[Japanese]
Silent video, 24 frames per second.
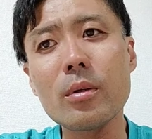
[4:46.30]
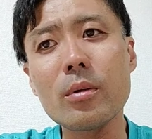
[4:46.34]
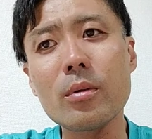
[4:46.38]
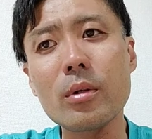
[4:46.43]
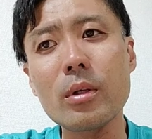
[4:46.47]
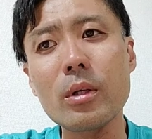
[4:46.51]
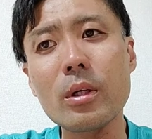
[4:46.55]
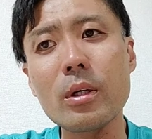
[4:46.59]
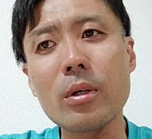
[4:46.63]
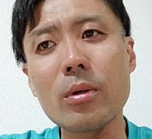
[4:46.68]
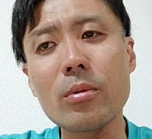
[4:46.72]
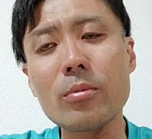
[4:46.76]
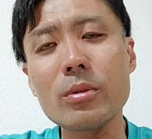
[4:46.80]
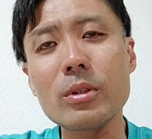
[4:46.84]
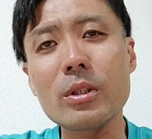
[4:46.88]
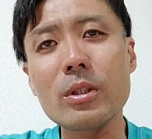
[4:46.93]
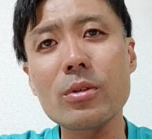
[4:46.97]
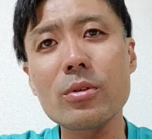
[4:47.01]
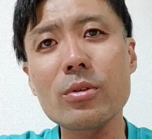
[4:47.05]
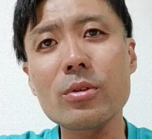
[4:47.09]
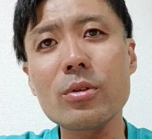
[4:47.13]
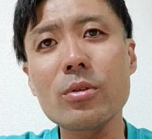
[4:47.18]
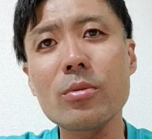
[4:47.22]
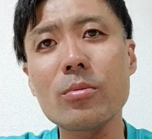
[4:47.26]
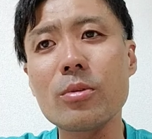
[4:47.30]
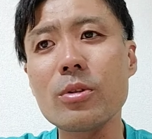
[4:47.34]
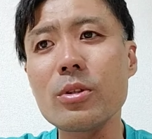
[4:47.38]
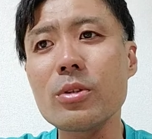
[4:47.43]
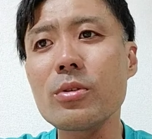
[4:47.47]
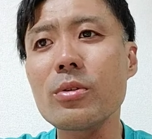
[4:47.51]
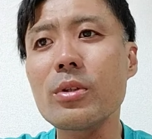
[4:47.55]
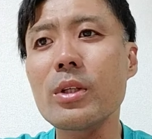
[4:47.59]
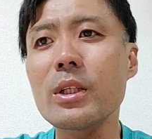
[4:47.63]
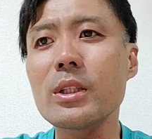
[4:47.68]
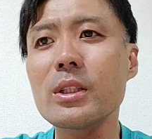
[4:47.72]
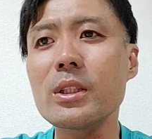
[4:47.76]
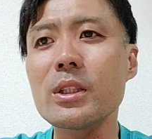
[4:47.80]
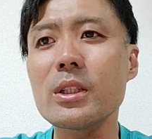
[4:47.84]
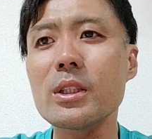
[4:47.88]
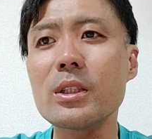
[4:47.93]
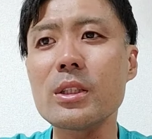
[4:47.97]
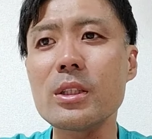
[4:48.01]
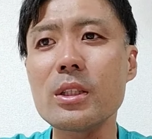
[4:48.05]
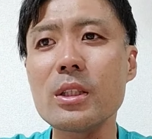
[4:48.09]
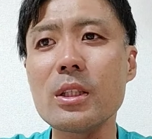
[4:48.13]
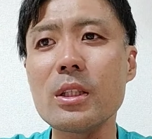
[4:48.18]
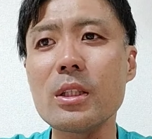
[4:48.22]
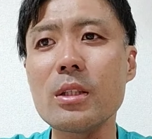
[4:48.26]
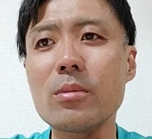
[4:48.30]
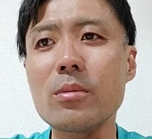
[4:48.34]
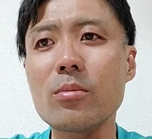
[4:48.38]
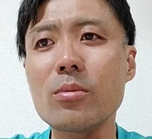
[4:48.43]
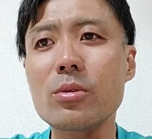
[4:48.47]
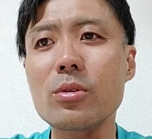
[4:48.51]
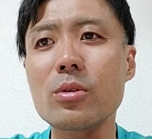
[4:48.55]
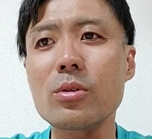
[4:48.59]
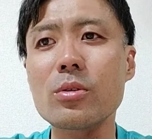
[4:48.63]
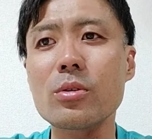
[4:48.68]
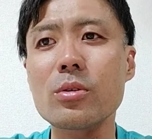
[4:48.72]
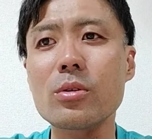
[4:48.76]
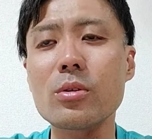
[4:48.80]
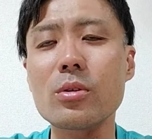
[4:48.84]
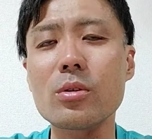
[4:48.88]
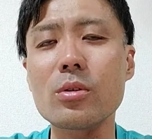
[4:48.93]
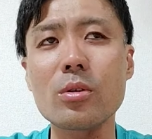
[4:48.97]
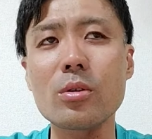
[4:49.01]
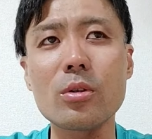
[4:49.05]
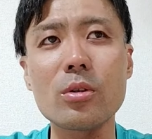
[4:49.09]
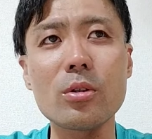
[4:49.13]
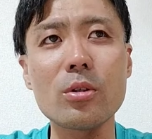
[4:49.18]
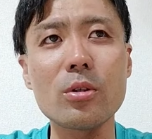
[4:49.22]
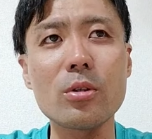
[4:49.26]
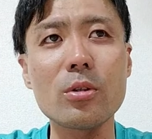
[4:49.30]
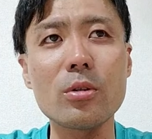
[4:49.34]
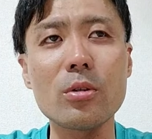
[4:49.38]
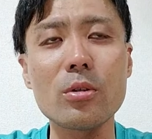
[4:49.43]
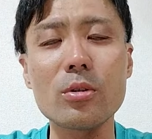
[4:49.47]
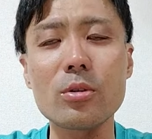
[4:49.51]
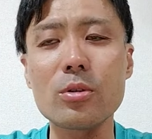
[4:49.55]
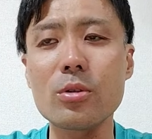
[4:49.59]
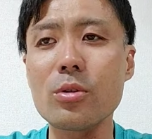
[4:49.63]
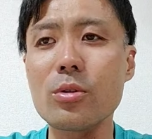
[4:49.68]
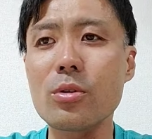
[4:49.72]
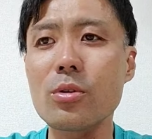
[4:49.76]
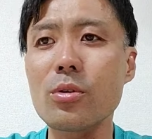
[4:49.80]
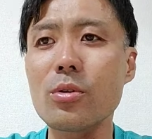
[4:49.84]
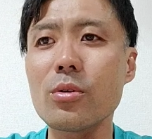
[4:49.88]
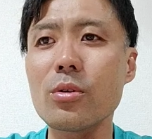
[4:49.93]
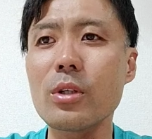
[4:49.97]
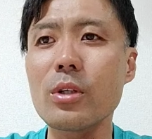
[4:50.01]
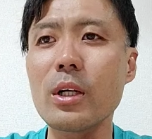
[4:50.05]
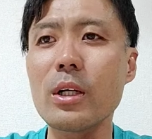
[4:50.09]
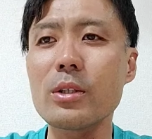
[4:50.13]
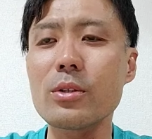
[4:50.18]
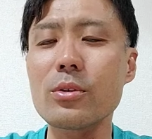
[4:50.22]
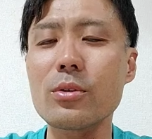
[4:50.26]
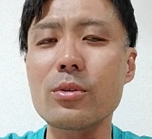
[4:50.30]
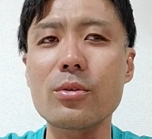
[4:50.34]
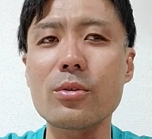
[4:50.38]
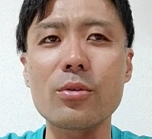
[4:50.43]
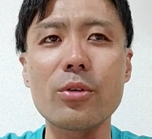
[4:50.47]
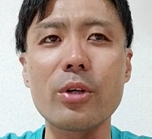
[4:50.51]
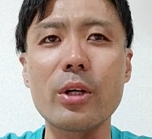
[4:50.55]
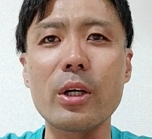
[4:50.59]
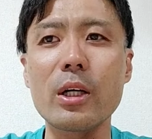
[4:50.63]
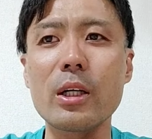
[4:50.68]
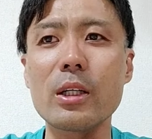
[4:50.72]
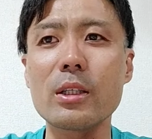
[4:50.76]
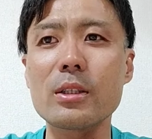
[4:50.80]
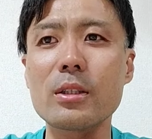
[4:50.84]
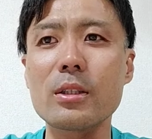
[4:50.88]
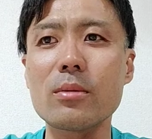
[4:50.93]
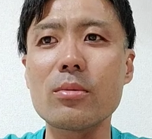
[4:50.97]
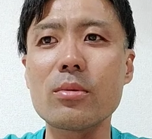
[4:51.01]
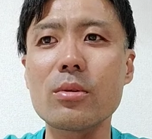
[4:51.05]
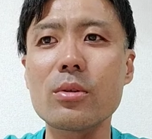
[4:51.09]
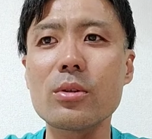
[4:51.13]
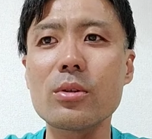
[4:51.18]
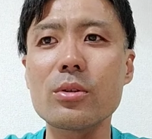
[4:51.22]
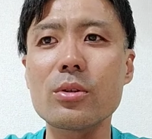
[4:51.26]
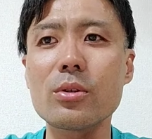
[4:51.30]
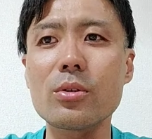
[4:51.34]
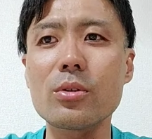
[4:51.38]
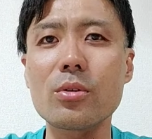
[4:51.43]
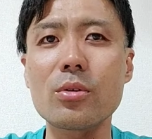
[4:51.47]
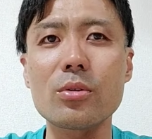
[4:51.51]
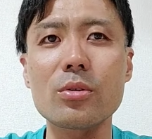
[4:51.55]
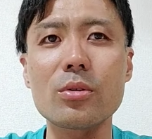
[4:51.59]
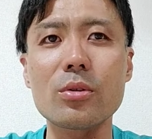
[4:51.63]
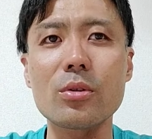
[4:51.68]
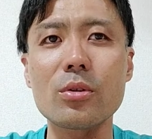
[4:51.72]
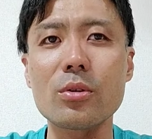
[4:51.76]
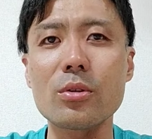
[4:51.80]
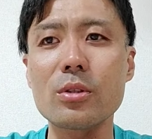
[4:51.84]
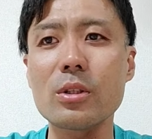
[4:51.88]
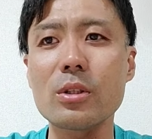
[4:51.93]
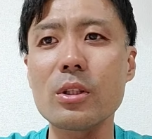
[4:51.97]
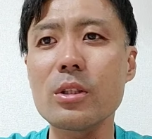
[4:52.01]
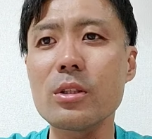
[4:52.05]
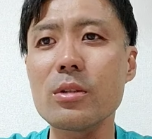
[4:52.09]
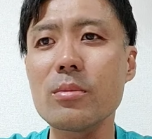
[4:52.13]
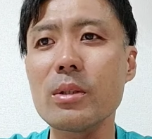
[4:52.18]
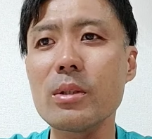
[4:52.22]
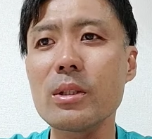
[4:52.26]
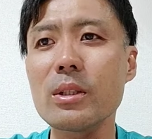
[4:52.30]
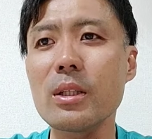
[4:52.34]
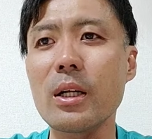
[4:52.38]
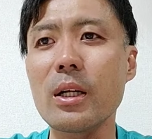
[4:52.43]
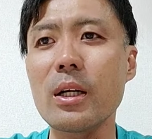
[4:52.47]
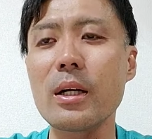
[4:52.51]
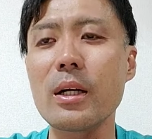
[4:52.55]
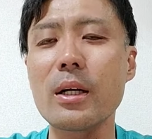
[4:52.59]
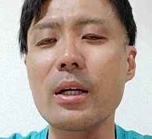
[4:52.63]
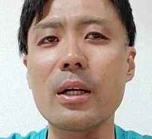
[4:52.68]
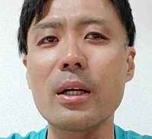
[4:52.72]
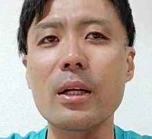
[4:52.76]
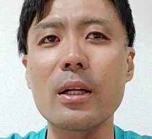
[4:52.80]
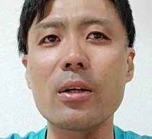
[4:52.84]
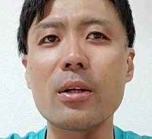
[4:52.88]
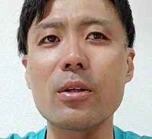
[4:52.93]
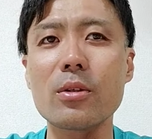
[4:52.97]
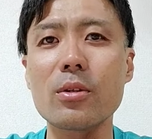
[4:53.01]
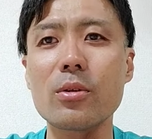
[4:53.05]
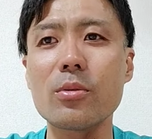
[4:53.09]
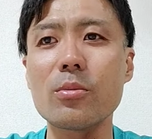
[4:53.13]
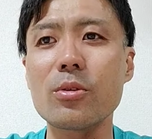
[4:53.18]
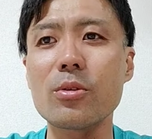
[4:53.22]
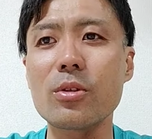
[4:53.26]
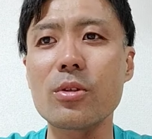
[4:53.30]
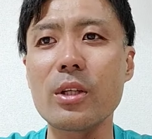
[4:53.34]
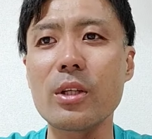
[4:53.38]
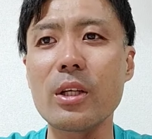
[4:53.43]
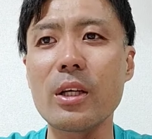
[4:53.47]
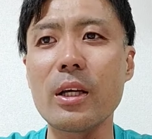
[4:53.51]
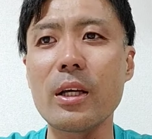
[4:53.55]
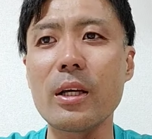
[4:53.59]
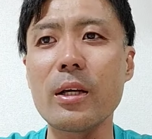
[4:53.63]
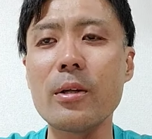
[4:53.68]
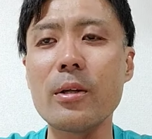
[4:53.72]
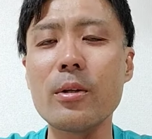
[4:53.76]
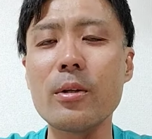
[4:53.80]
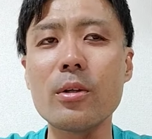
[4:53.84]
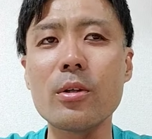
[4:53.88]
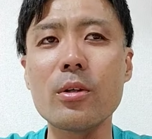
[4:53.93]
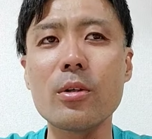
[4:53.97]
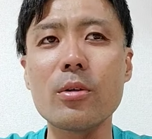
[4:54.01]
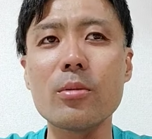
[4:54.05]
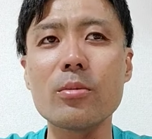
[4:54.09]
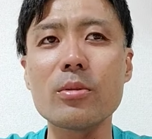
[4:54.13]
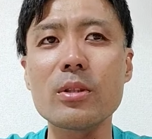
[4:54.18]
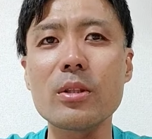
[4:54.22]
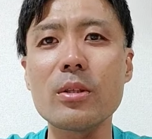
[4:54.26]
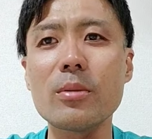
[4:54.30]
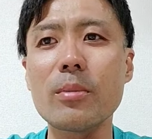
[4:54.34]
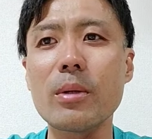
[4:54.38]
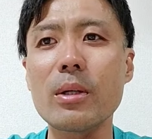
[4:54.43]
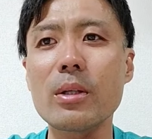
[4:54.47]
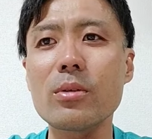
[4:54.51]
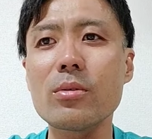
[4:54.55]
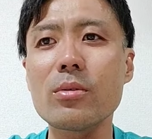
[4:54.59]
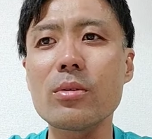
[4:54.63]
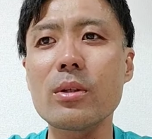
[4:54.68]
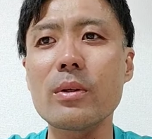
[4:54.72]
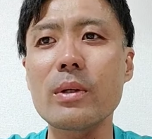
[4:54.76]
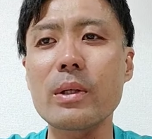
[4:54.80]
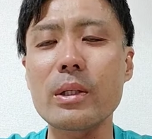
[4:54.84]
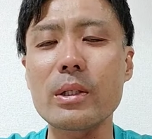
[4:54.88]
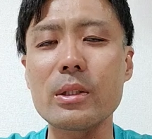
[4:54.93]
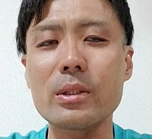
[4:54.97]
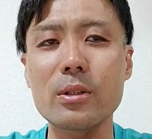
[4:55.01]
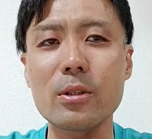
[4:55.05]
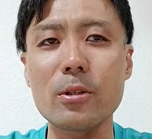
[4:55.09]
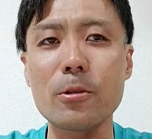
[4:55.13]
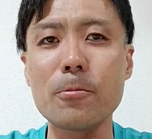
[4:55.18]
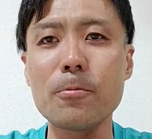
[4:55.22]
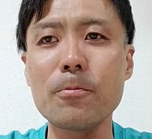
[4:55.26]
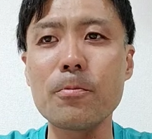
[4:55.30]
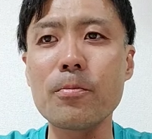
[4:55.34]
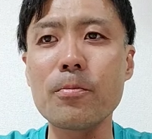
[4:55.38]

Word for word: で、お店の人も忙しいし、もうその、状況は状況やからさ、僕ちょっとその説明せなあかんかなと思って、お店に待っとったわけですよ。